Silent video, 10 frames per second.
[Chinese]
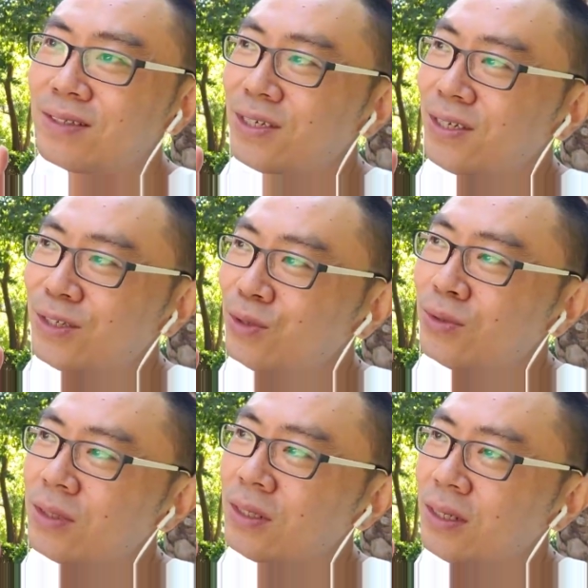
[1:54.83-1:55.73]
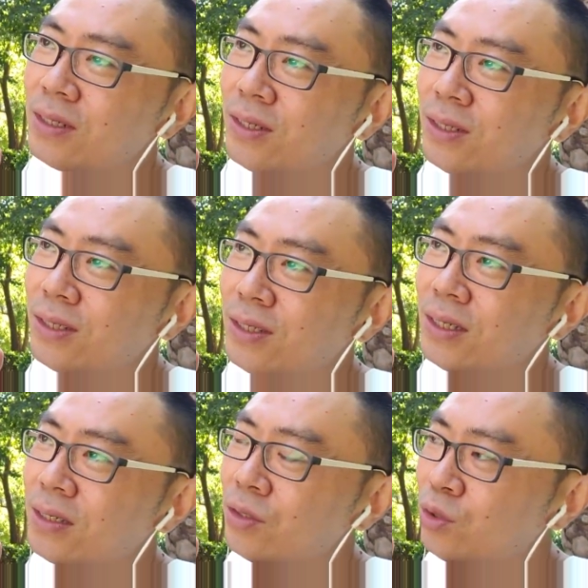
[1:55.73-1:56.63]
这个，如果你的人，你
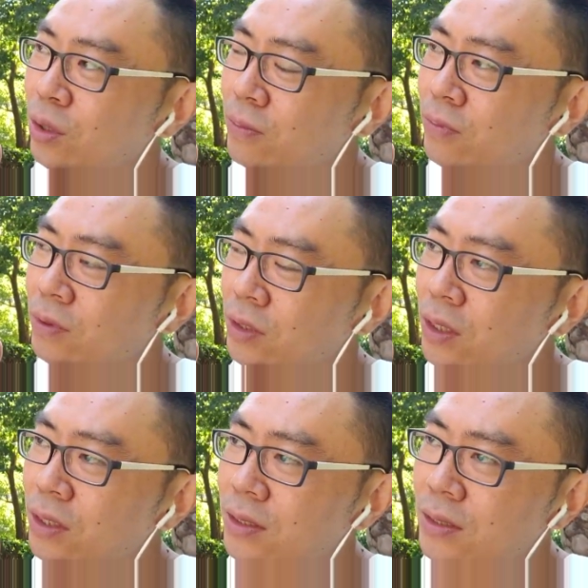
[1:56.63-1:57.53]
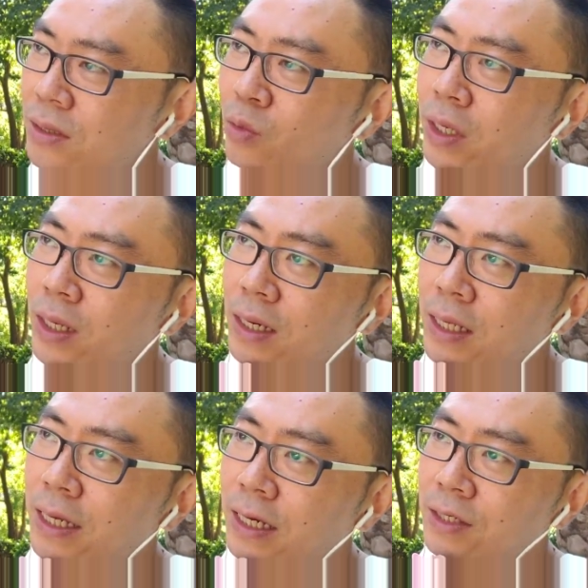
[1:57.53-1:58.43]
的全部人的思维能
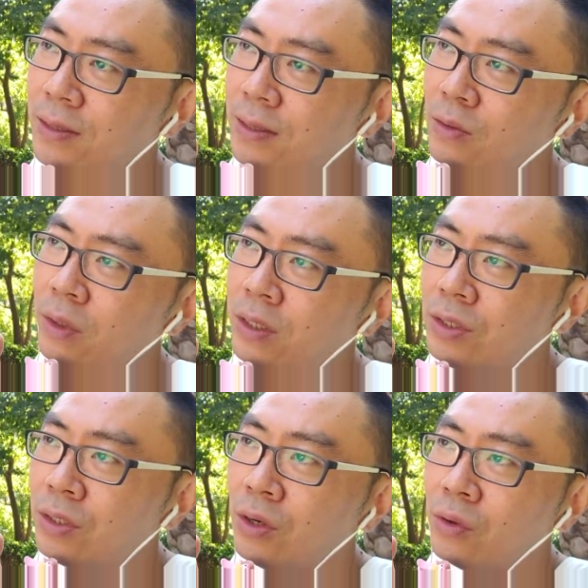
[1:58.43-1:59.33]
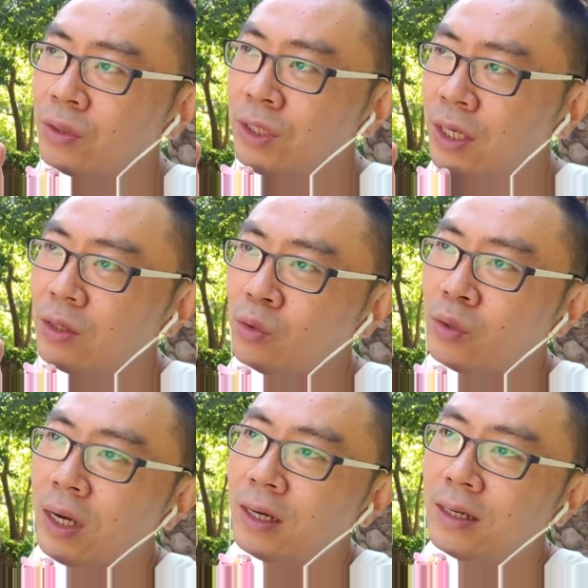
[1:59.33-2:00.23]
力啊，思维是有限
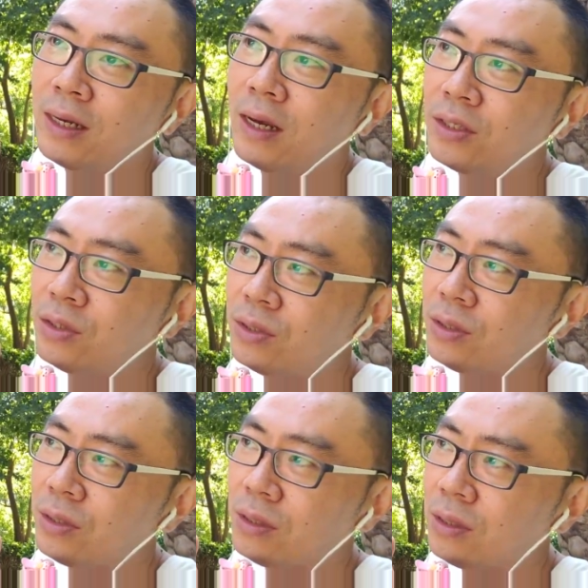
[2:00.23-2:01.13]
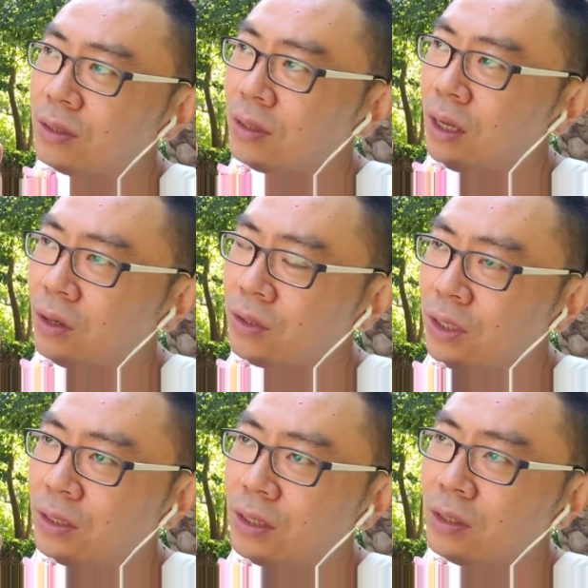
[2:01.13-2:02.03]
度的，就是脑
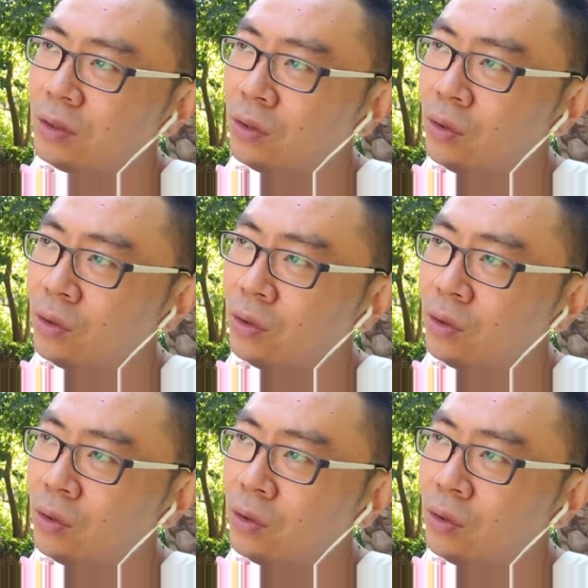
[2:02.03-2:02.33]
筋的